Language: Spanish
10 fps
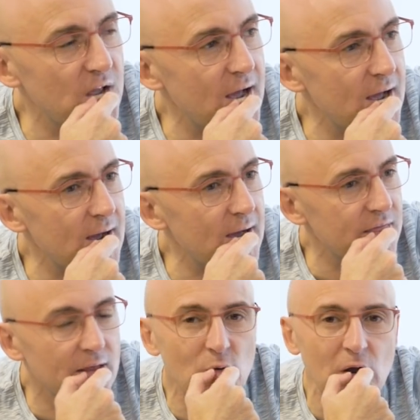a,
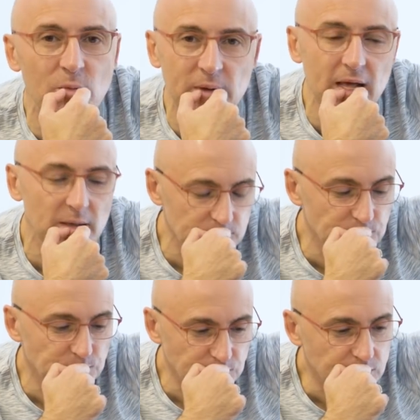hacer una comida
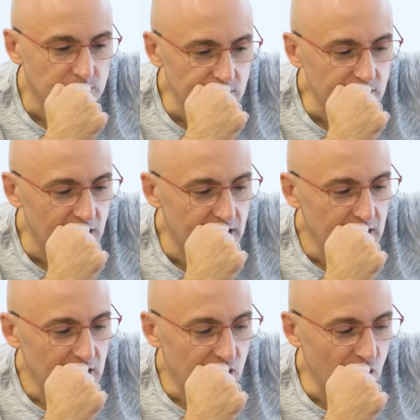
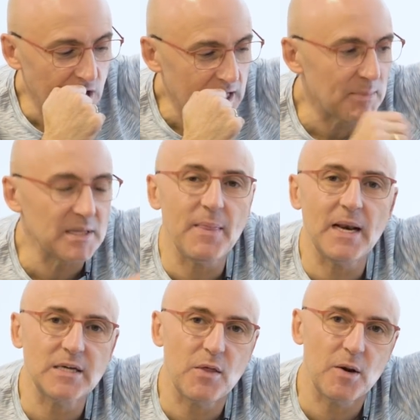con el capitán de
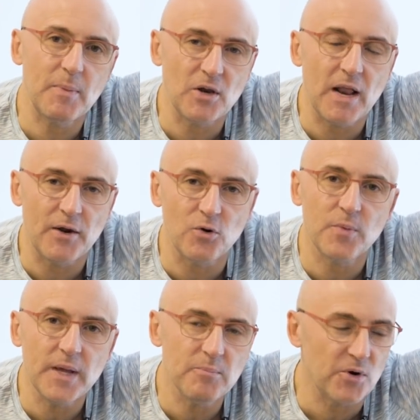la selección española de
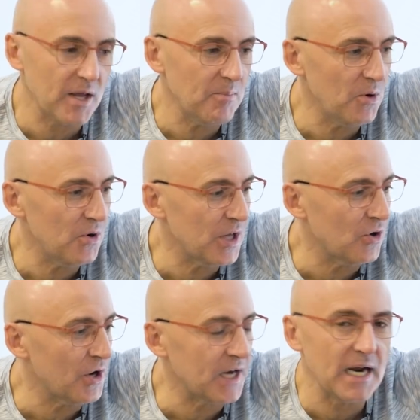rugby, por ejemplo, y
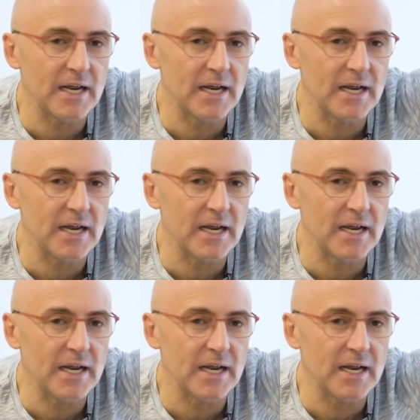con,